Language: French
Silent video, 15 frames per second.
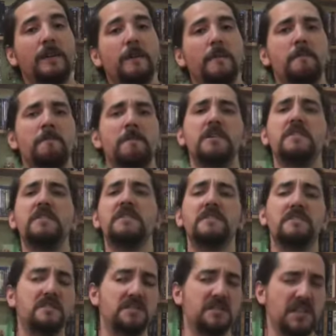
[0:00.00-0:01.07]
Bah, il,
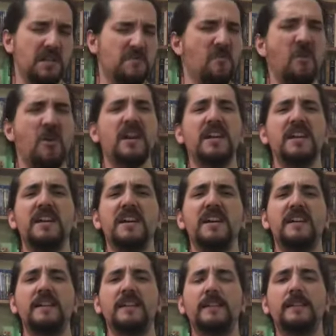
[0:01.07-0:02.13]
est mort à la guerre.
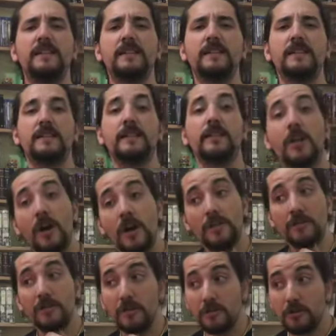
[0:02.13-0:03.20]
Non, non,
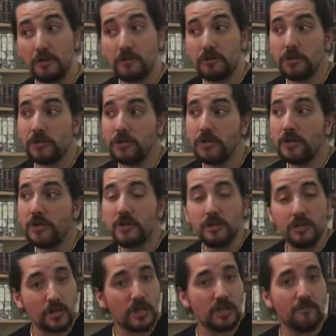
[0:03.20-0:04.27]
non, non, j'ai,
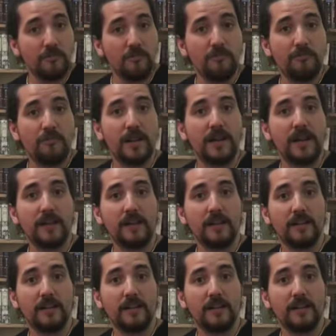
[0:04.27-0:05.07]
jamais eu de père.